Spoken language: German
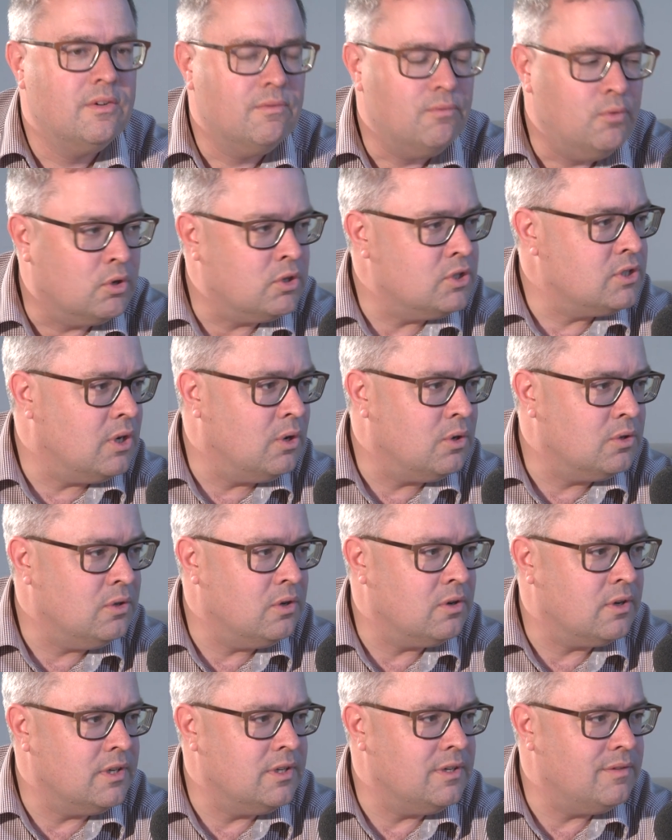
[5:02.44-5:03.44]
wirklich auch
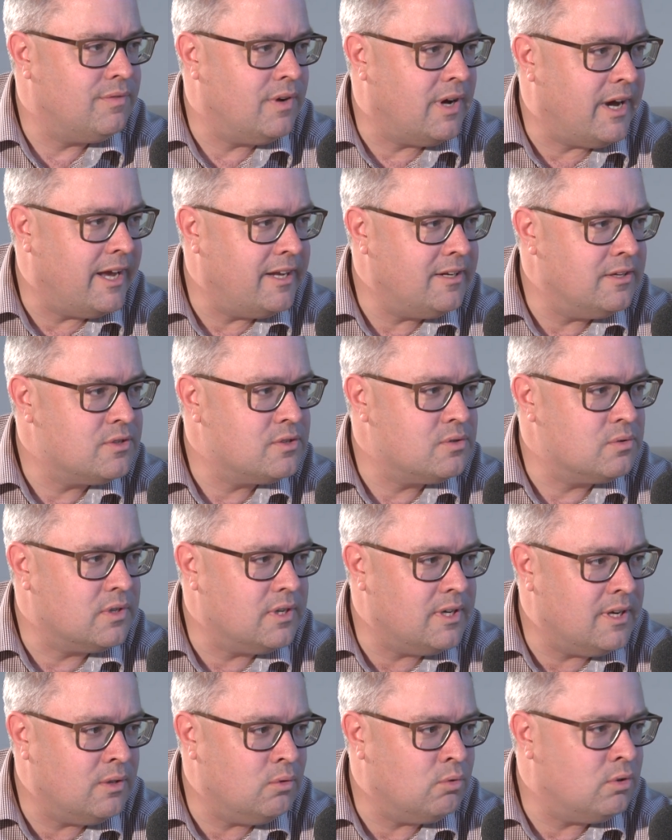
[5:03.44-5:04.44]
noch in die Vereine zu
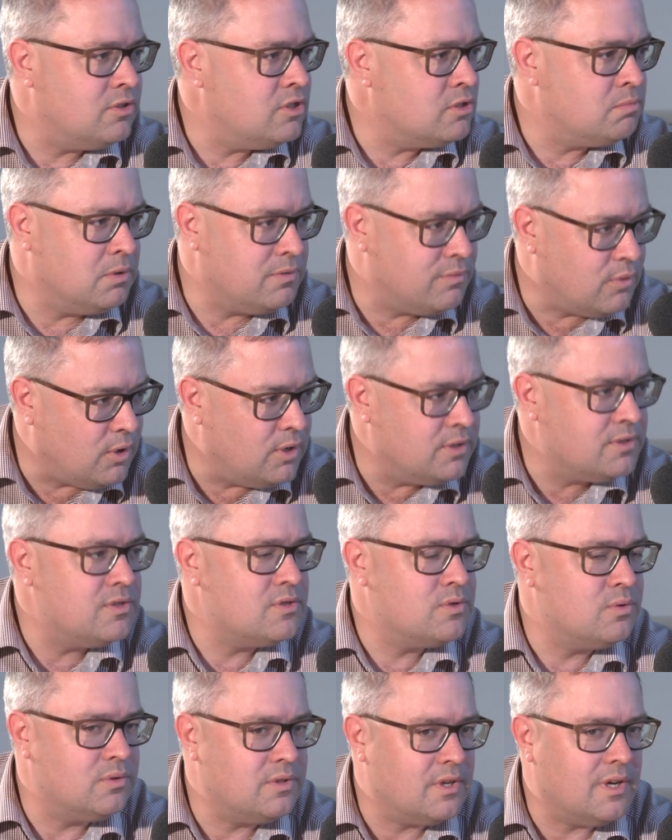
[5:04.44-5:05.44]
gehen oder sich mit Freunden
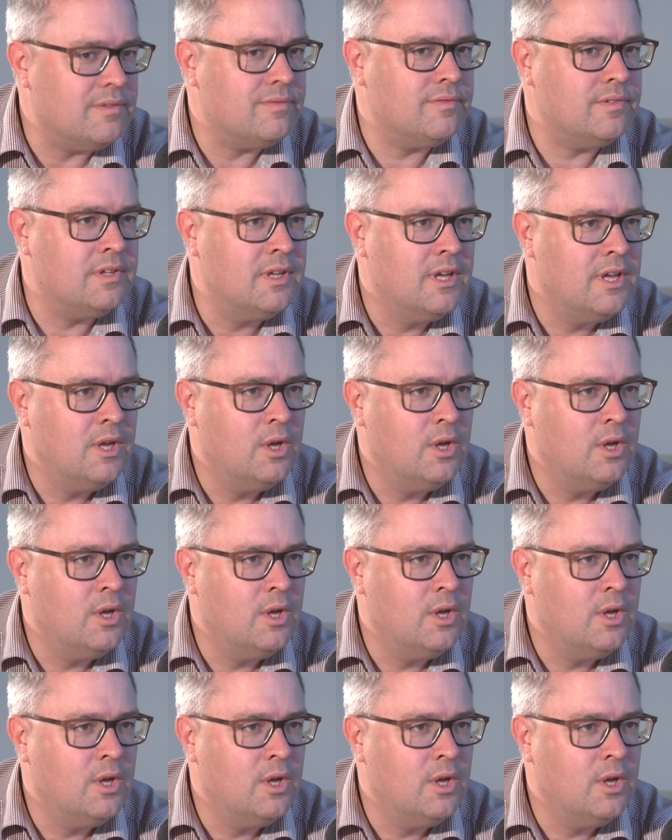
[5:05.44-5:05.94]
zu treffen.